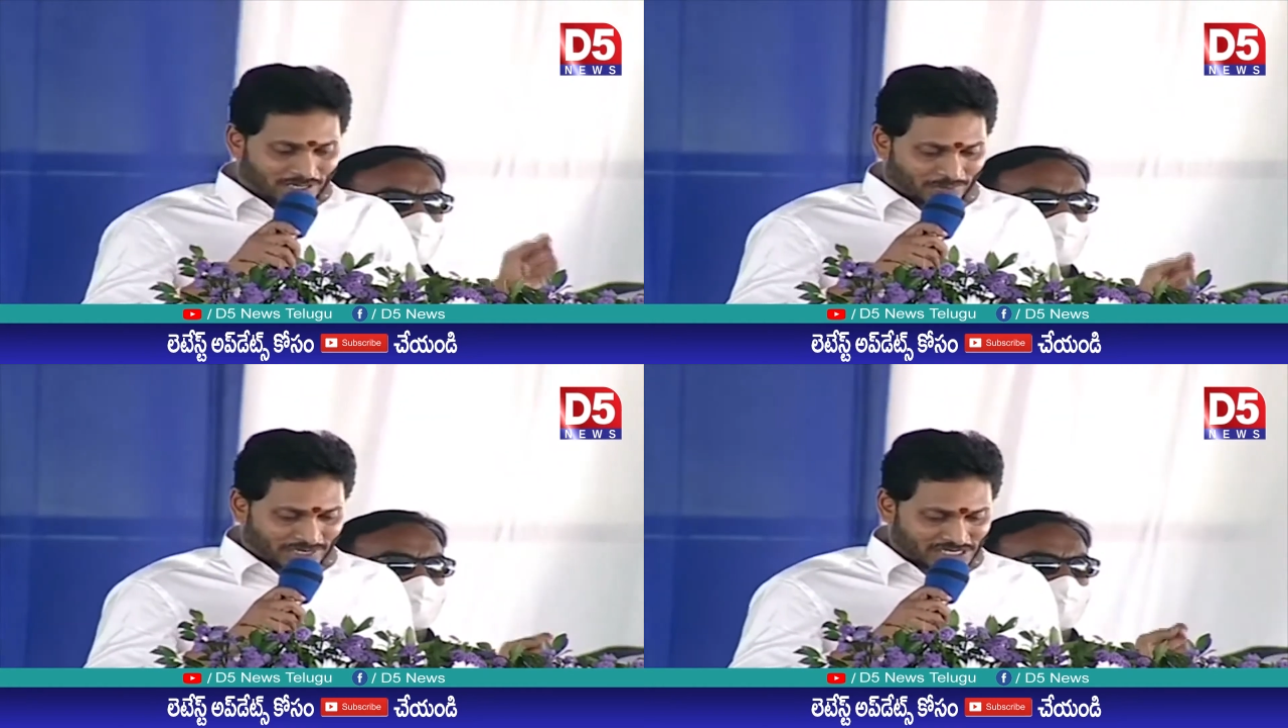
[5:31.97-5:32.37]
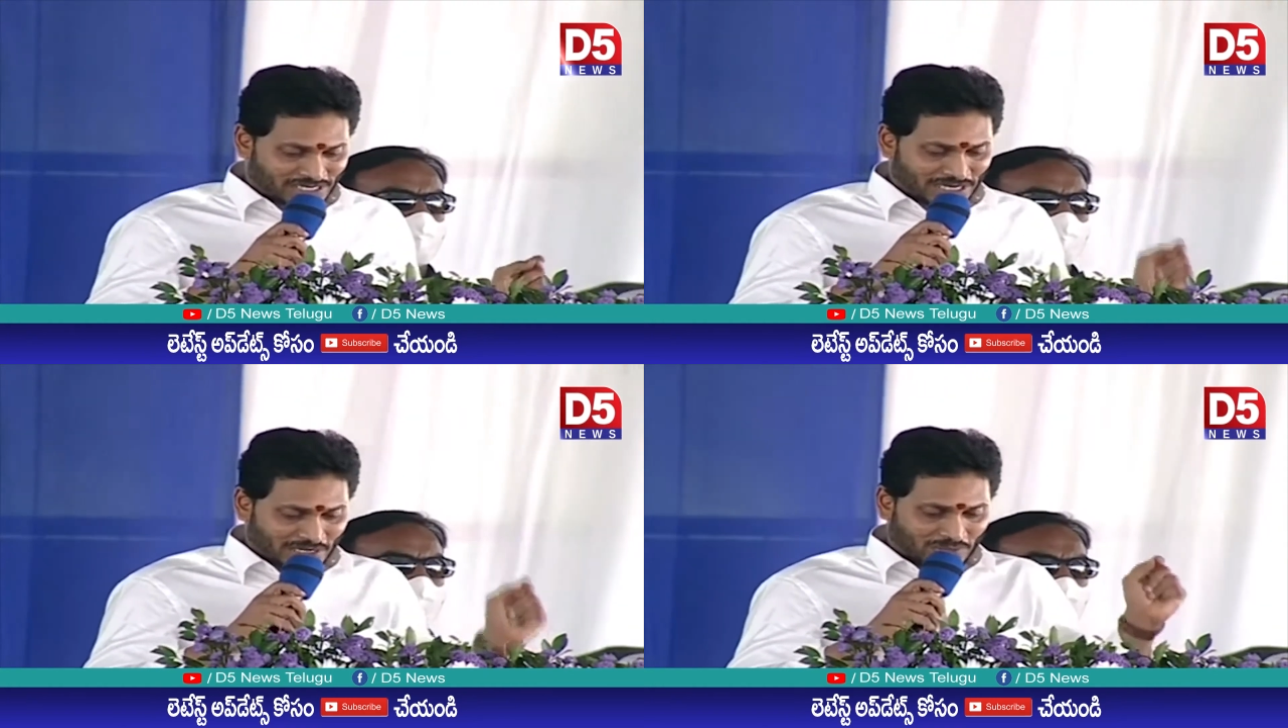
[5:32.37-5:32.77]

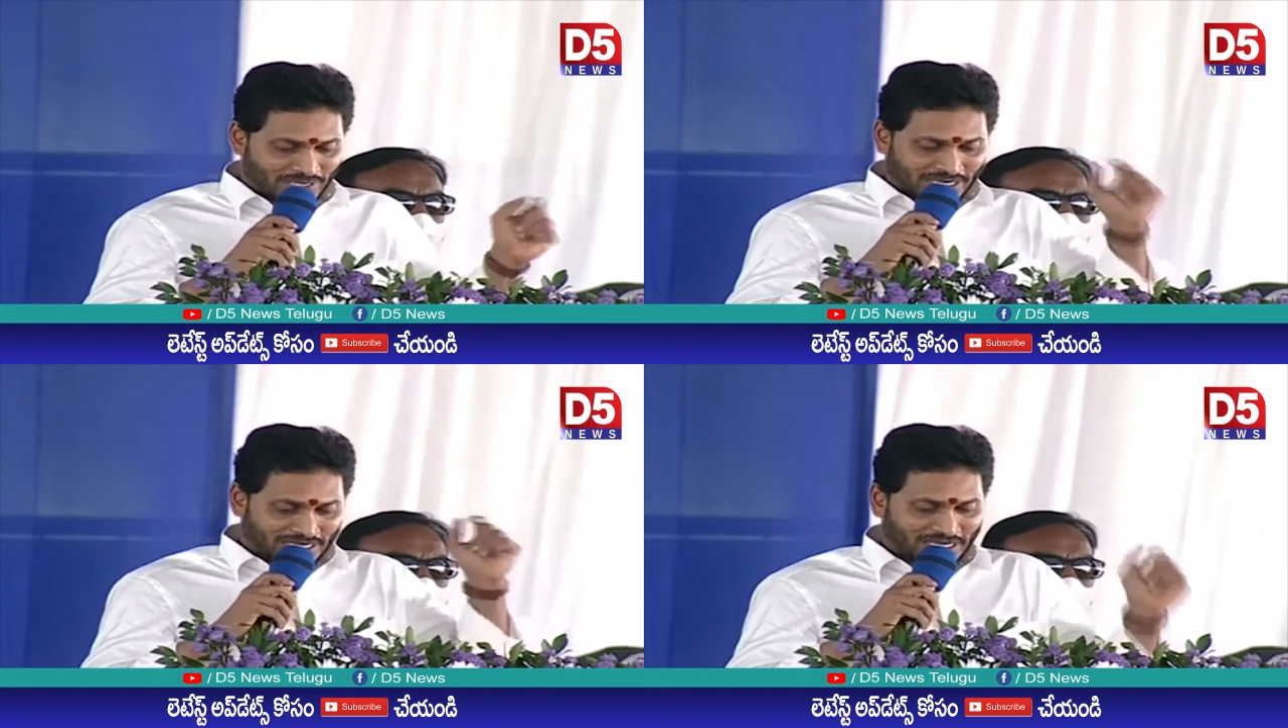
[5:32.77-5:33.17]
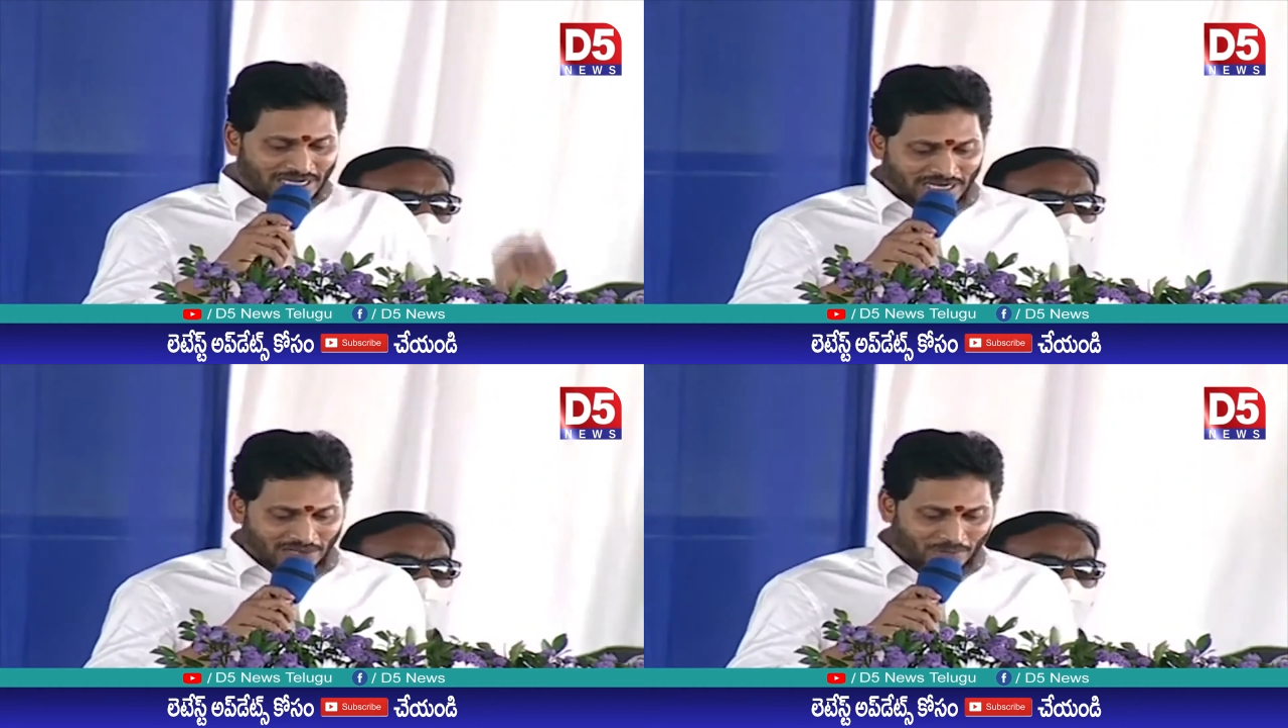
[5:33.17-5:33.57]
కార్పొరేషన్లలో
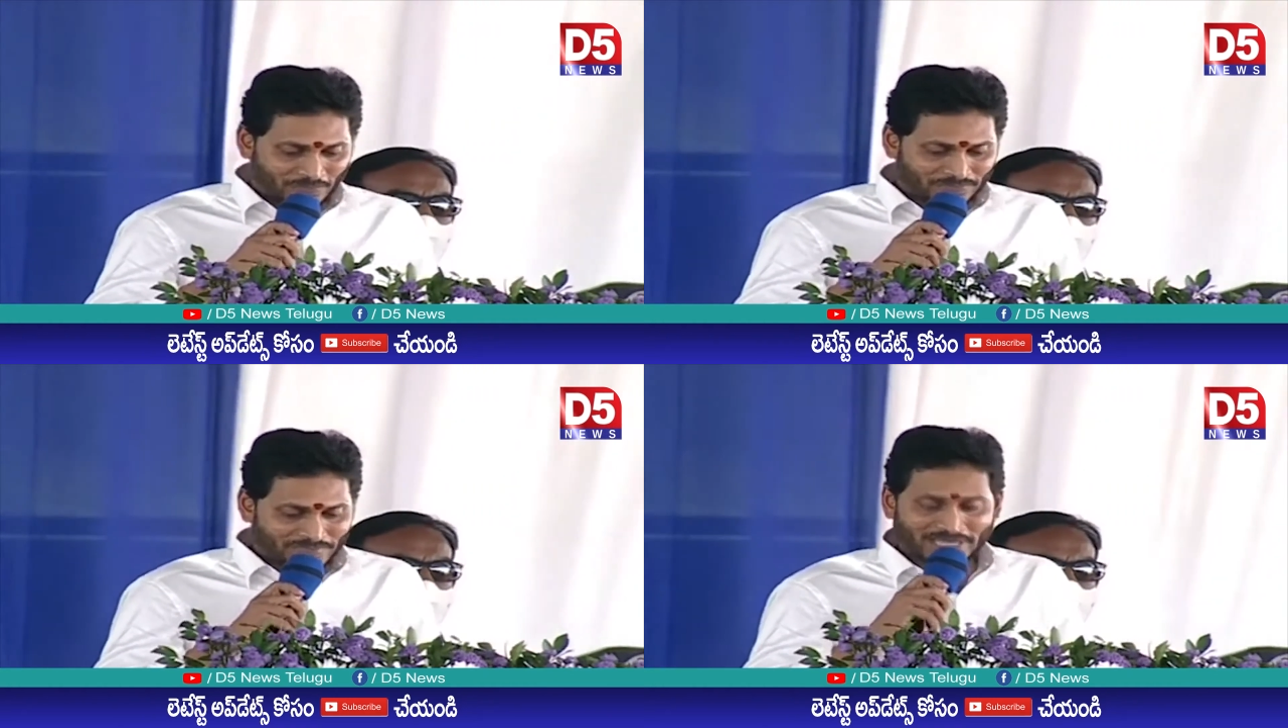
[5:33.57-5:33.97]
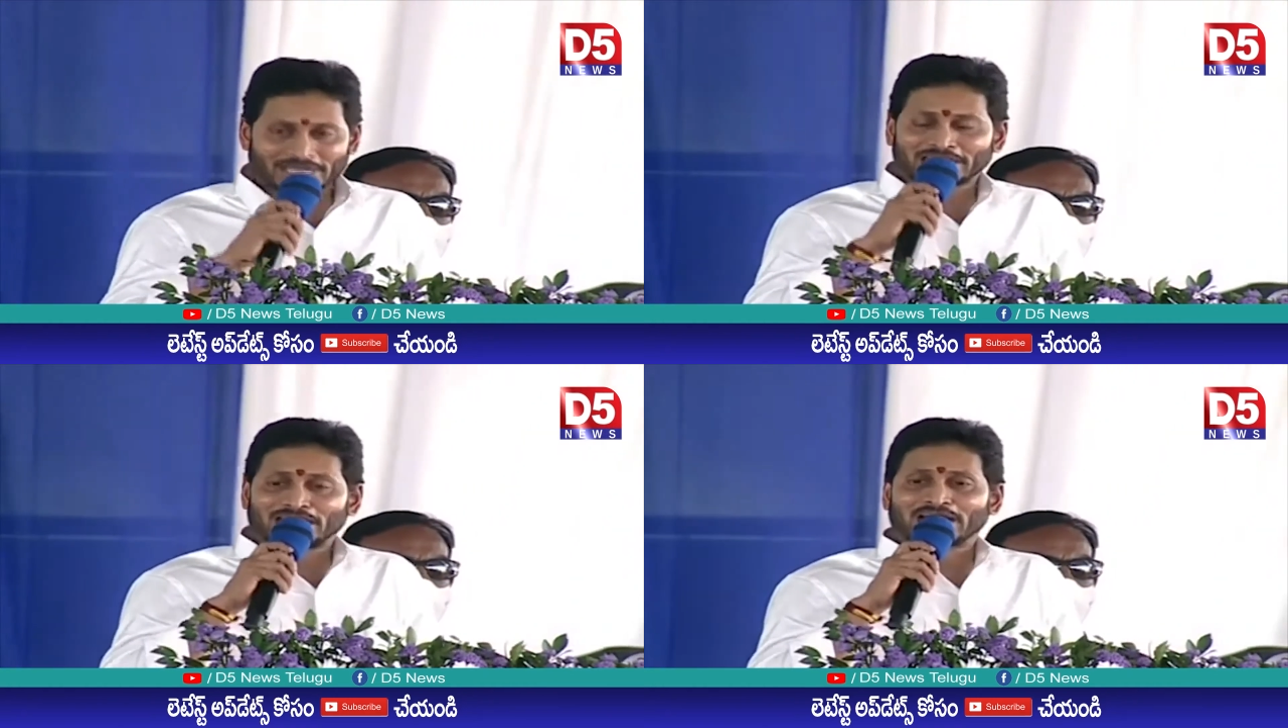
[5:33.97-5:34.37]
డైరెక్టర్లలో
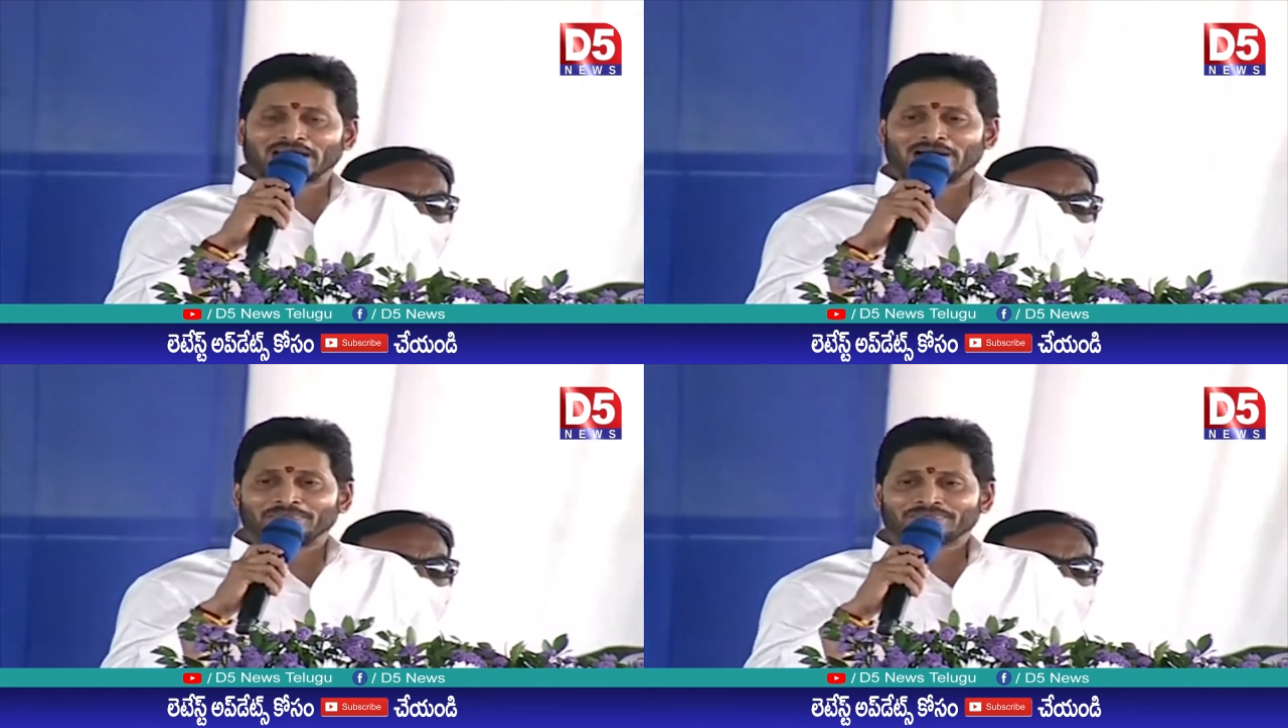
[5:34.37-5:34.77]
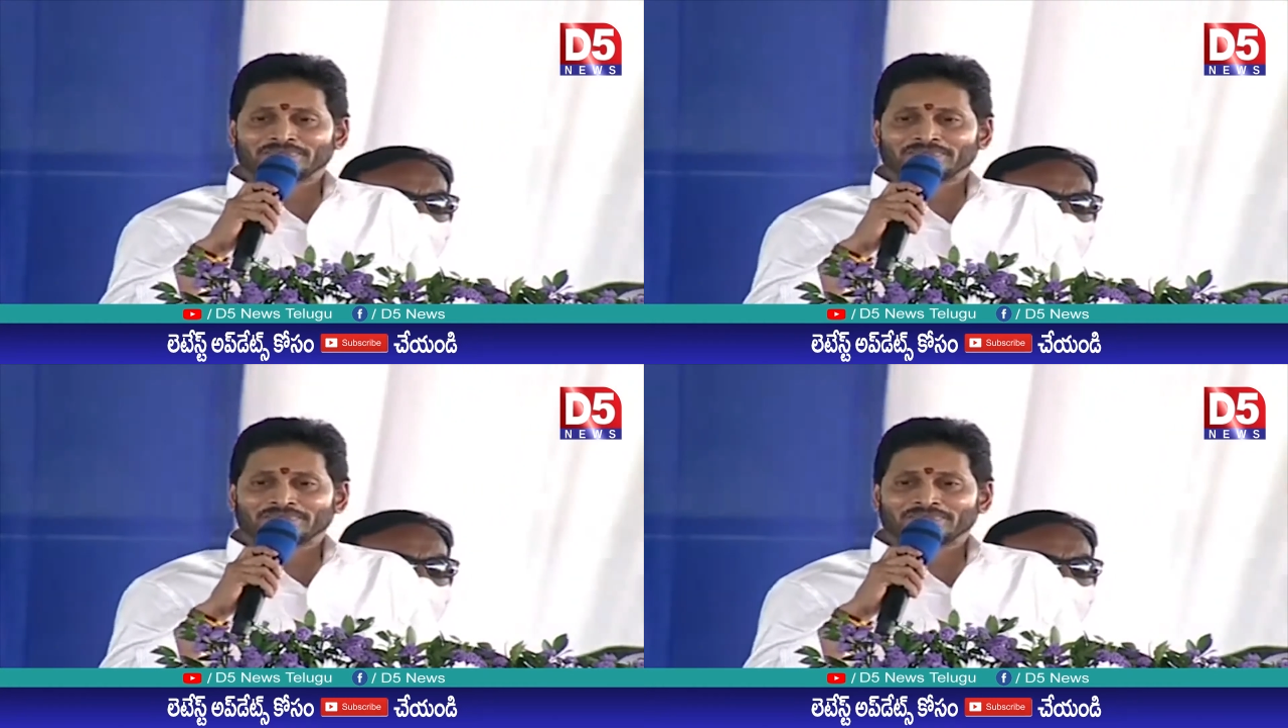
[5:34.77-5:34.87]
డైరెక్టర్లుగా